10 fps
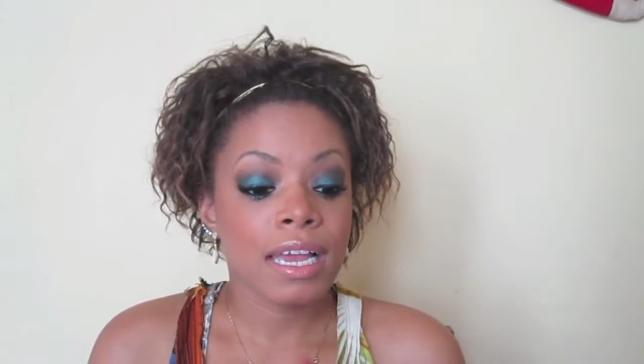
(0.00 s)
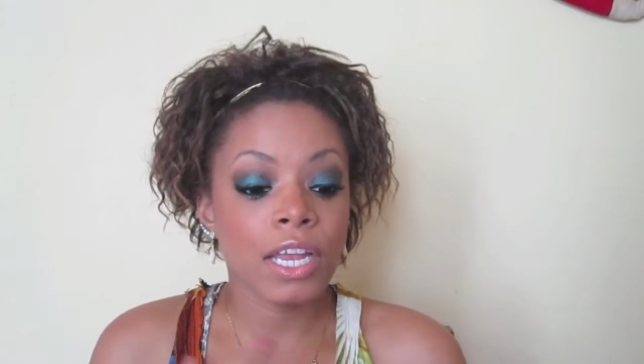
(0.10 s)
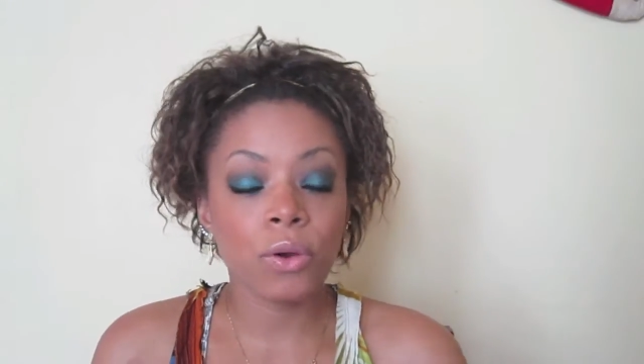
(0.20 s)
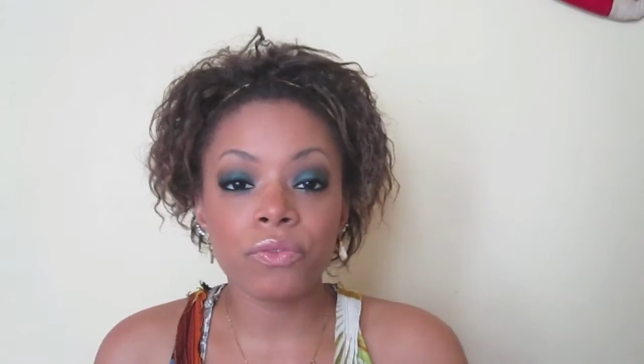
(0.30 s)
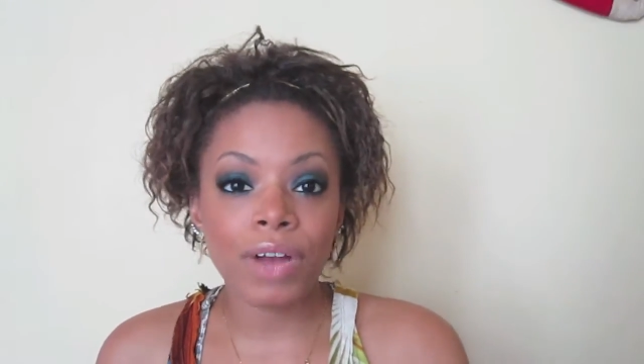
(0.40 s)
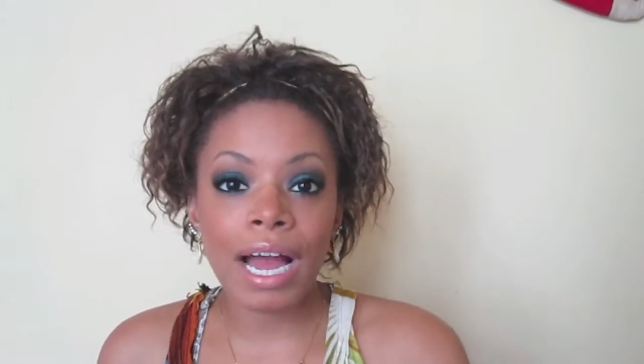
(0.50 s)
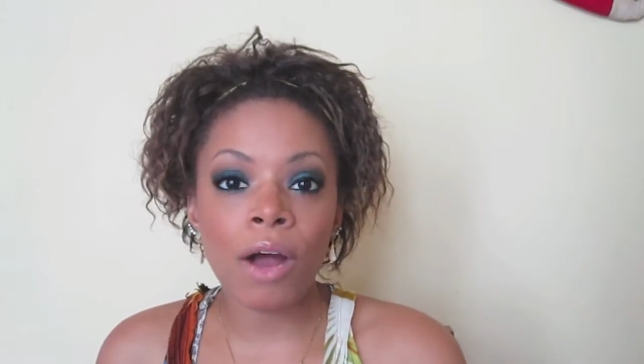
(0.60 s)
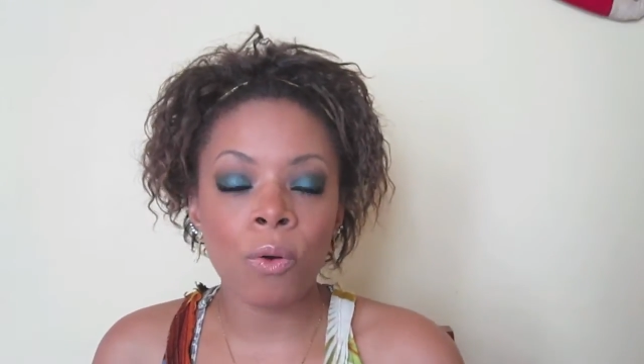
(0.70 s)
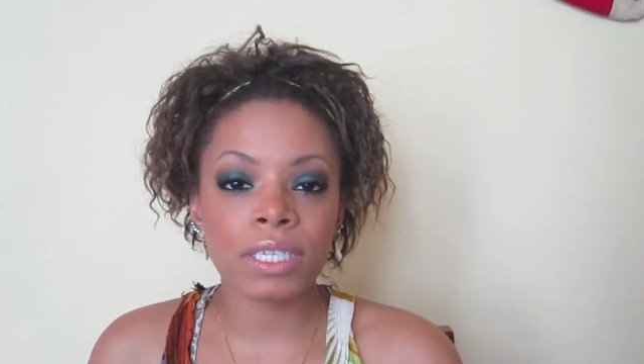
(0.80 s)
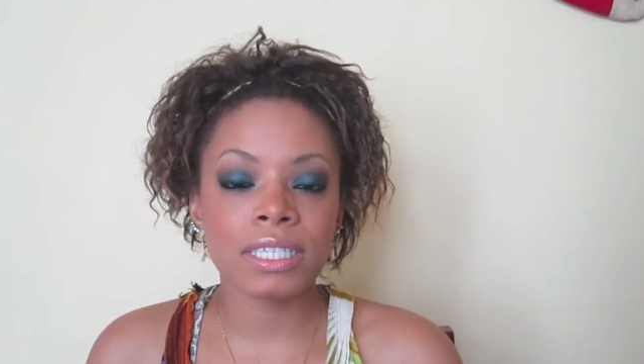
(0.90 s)

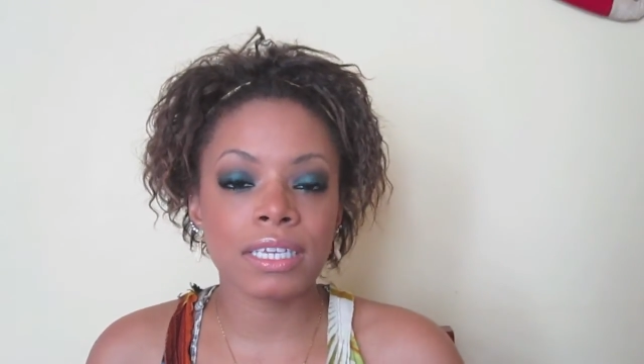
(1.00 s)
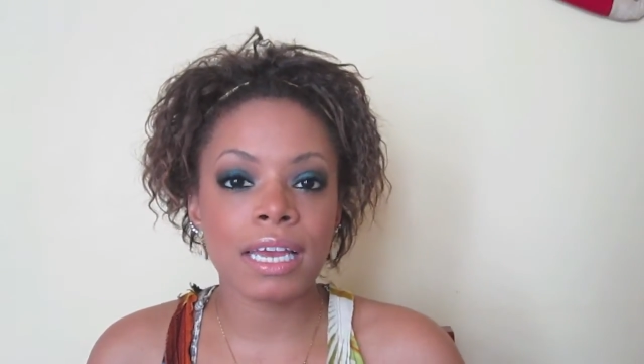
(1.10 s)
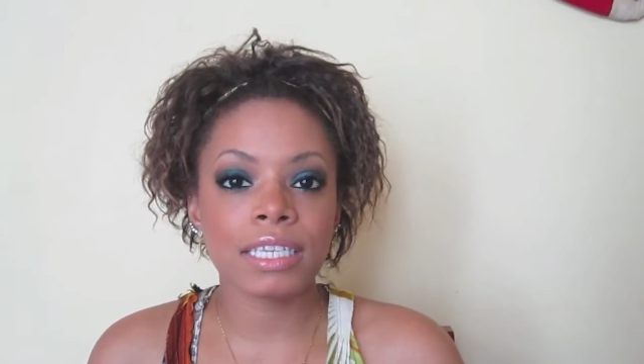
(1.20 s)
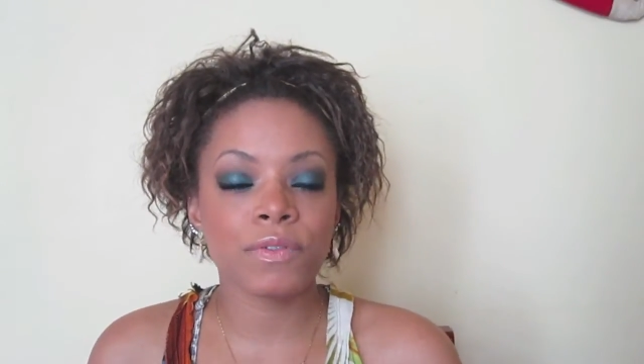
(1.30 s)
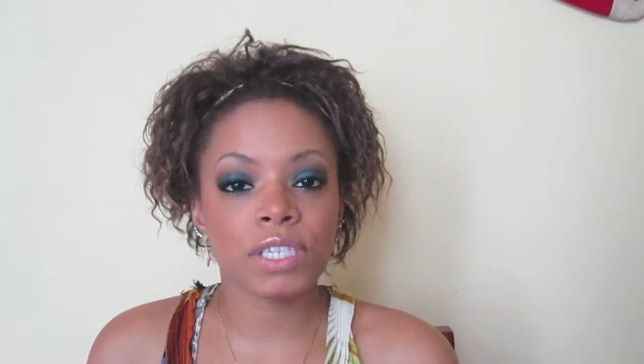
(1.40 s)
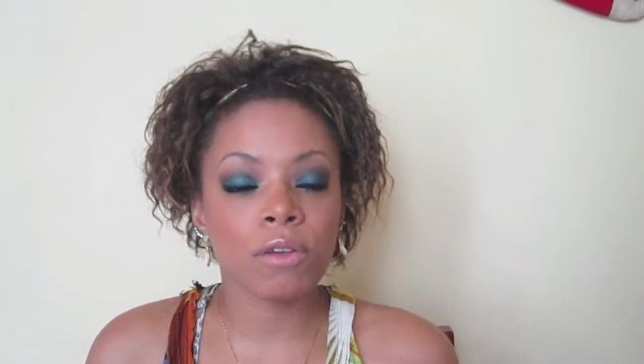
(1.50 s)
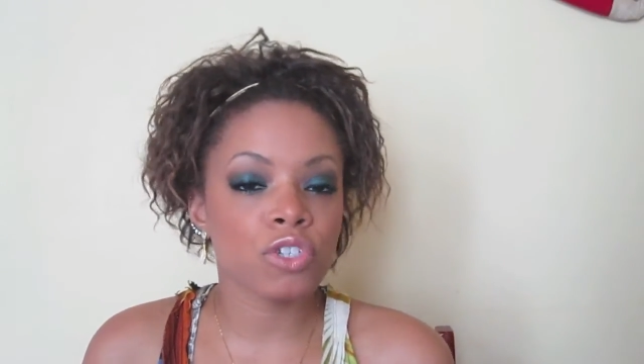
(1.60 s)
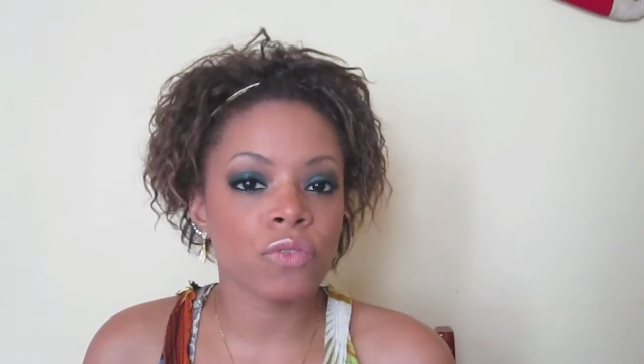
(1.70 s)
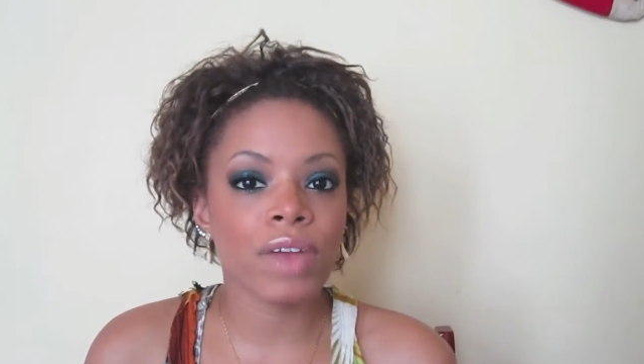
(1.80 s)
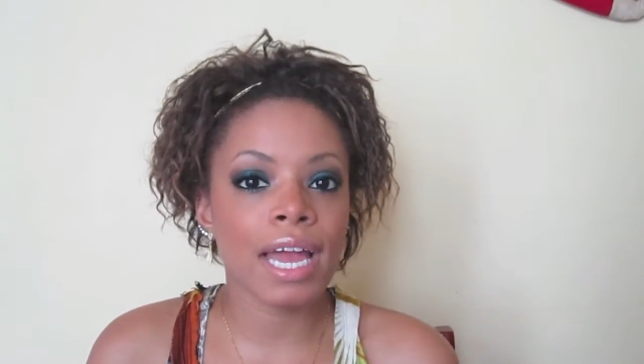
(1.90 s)
inovar, ou é, se você não
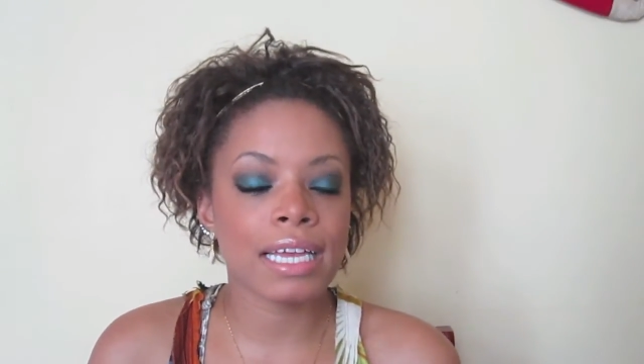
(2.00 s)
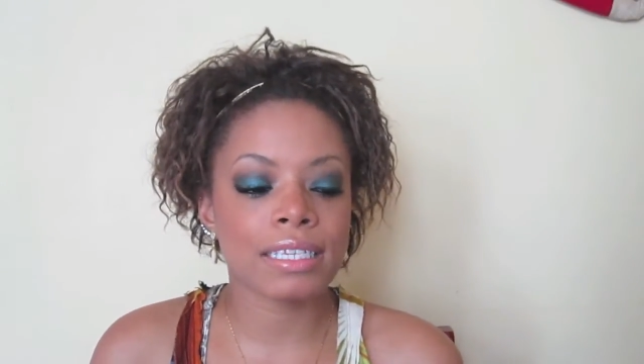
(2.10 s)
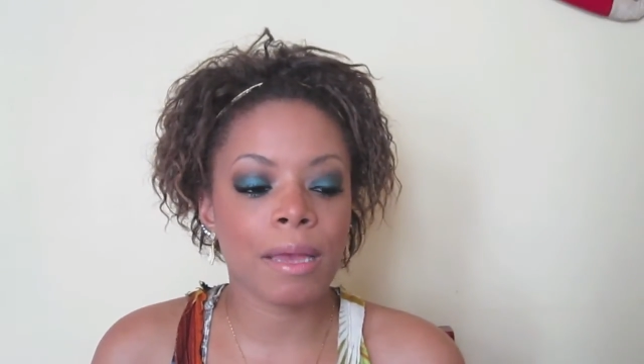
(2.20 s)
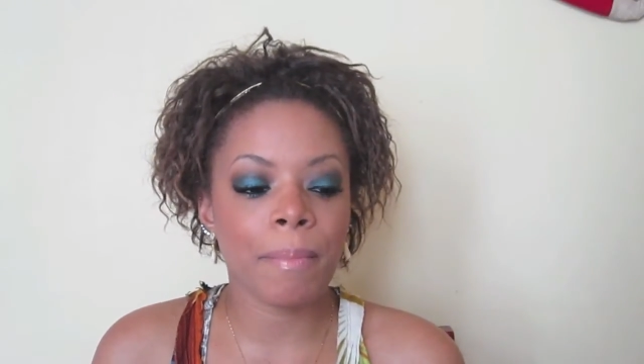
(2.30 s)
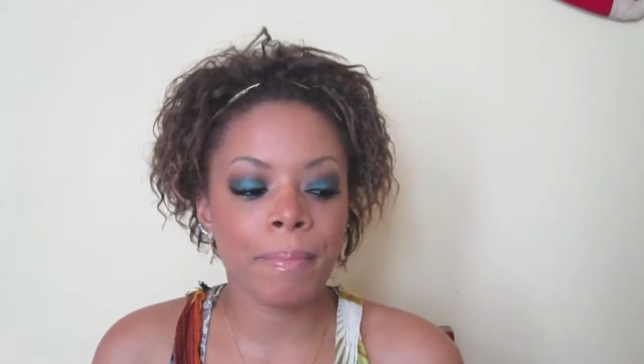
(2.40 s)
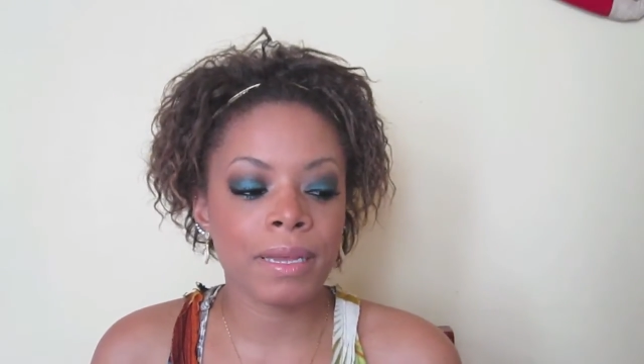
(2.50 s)
tiver essa,